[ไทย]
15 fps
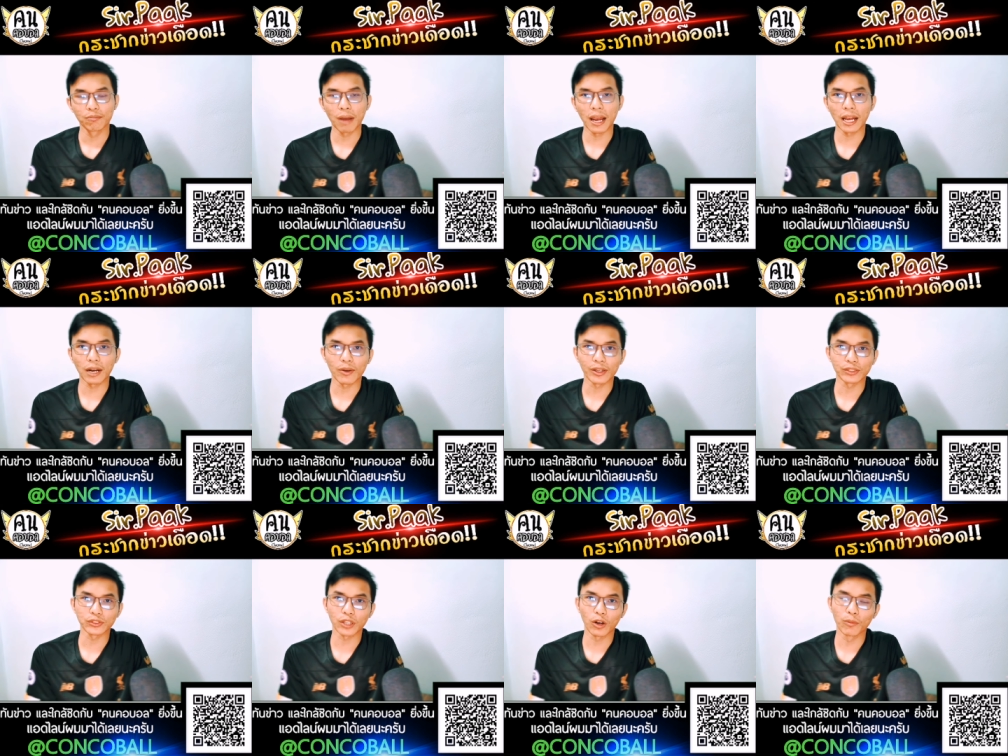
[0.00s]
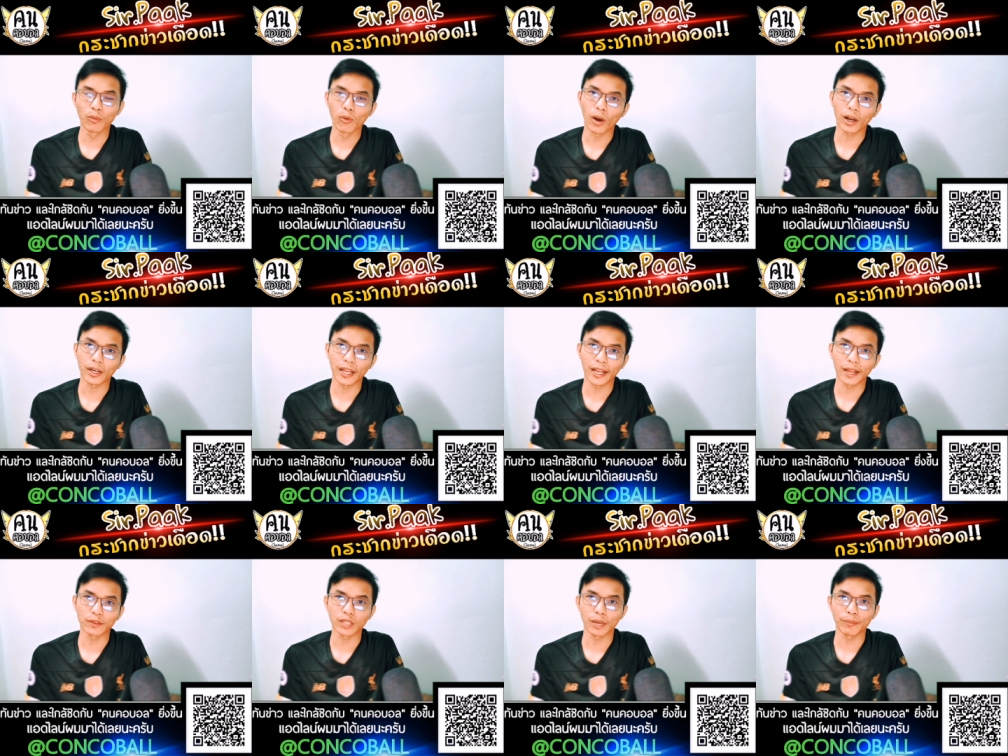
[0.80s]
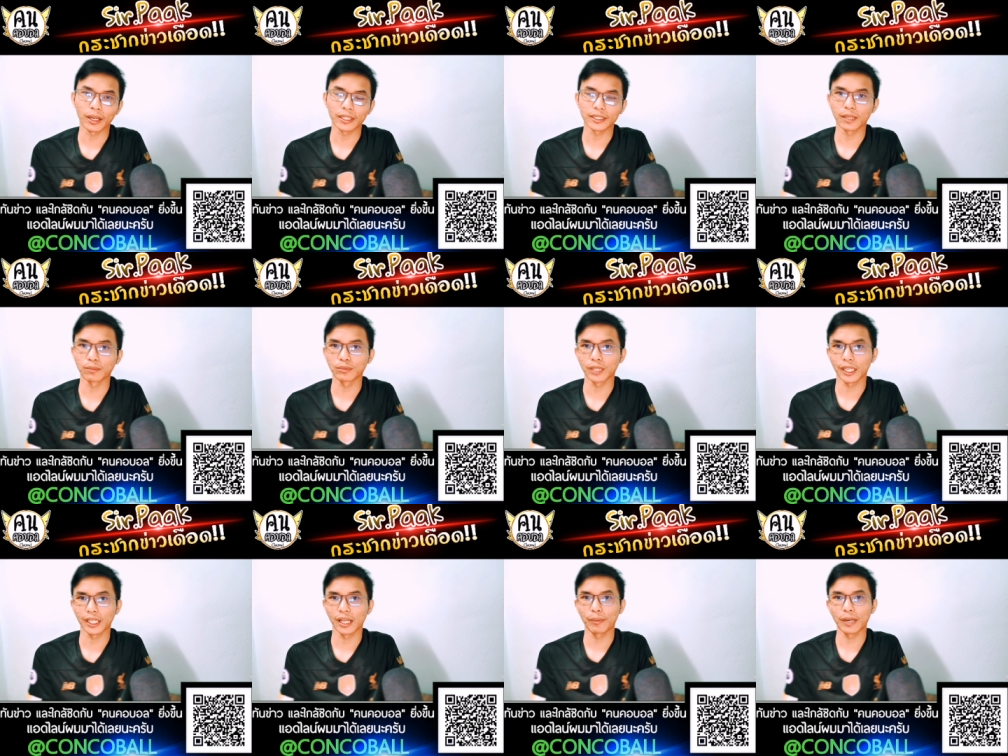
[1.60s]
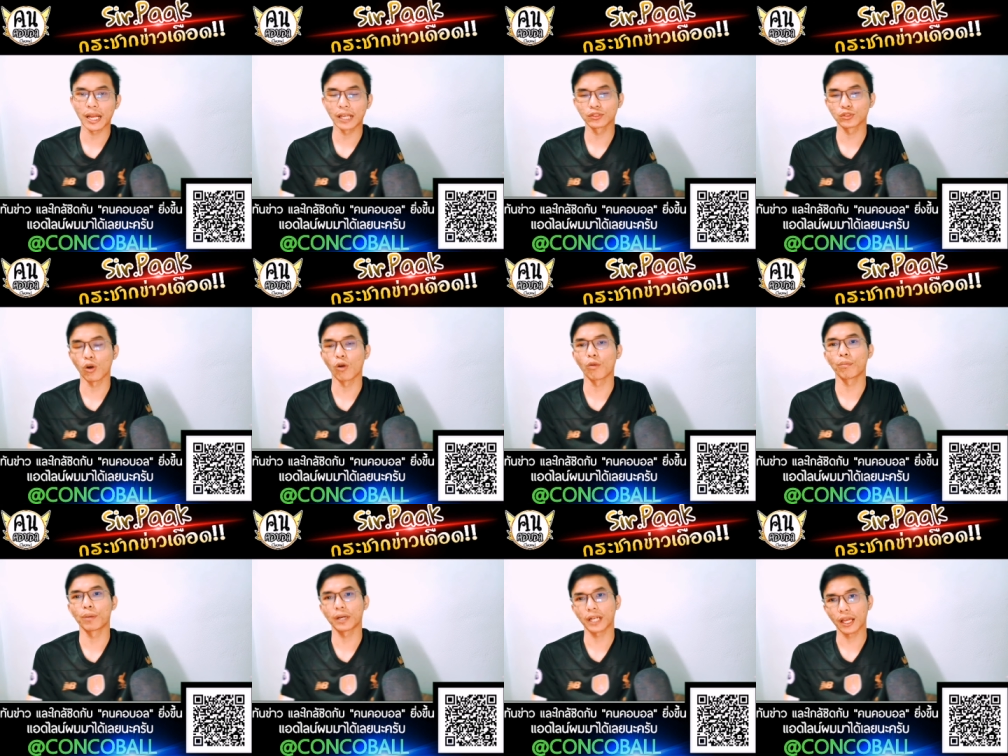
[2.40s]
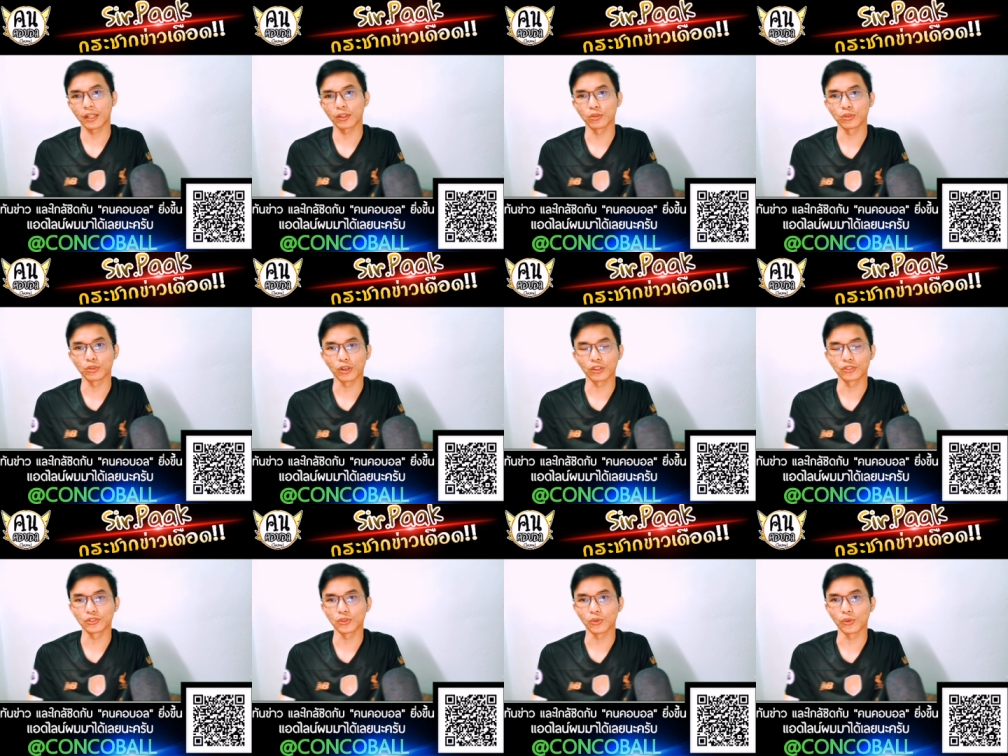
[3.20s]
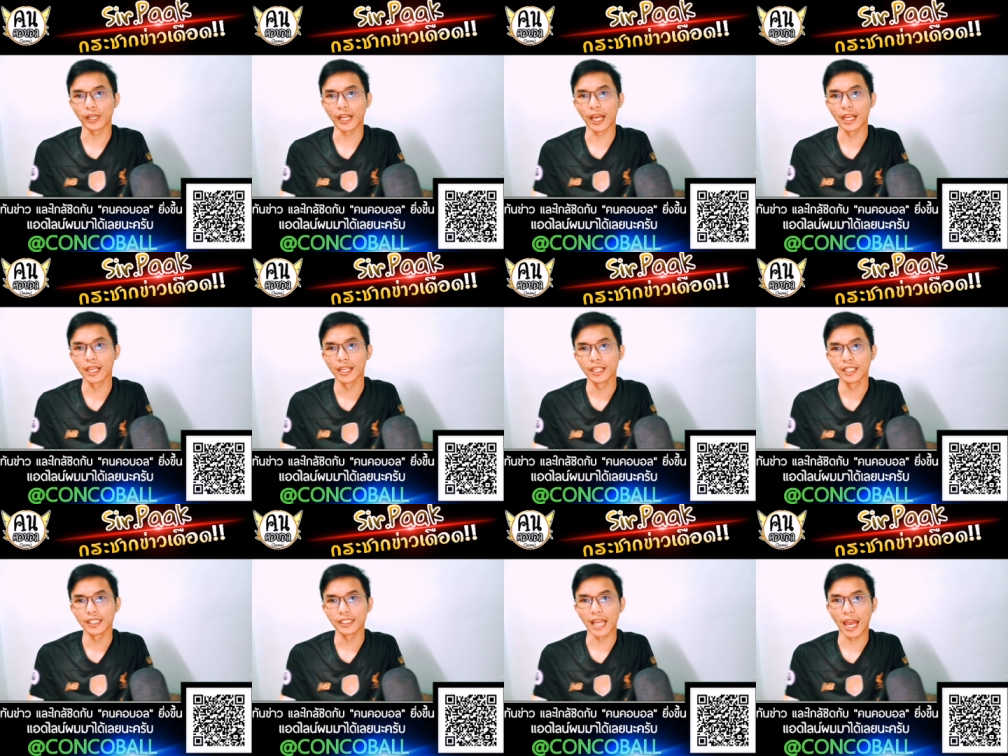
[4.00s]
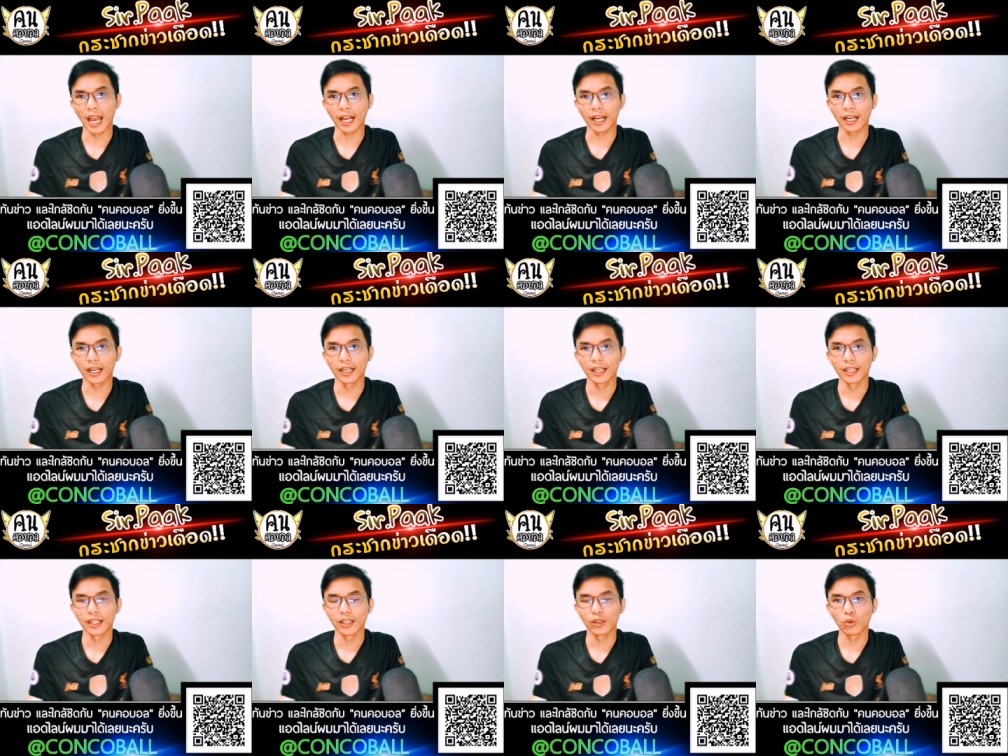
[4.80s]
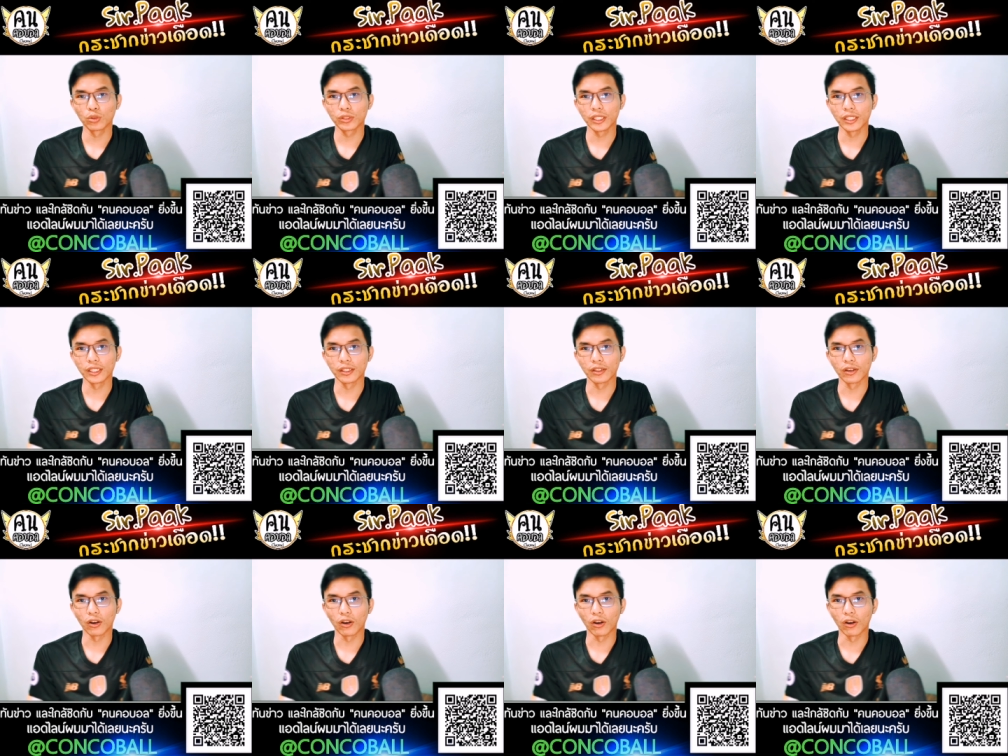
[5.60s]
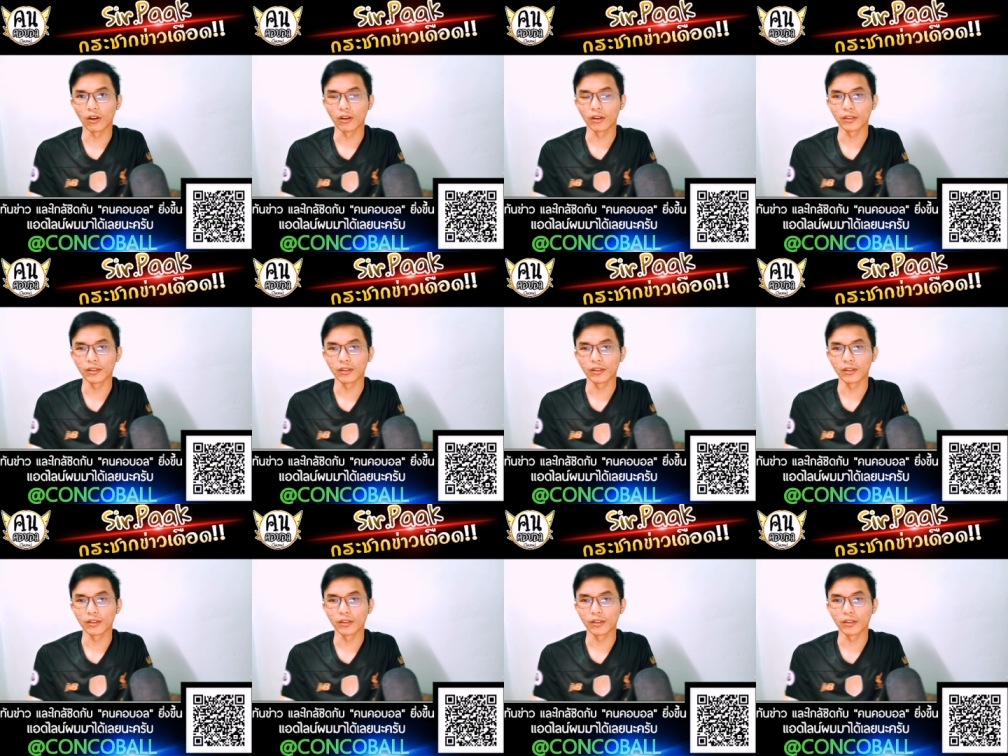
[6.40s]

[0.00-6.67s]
มากกว่าซาบวกนะครับ สามารถเก็บชัยชนะไปได้ 2 ประตูต่อศูนย์นะ จากลูกยิงของ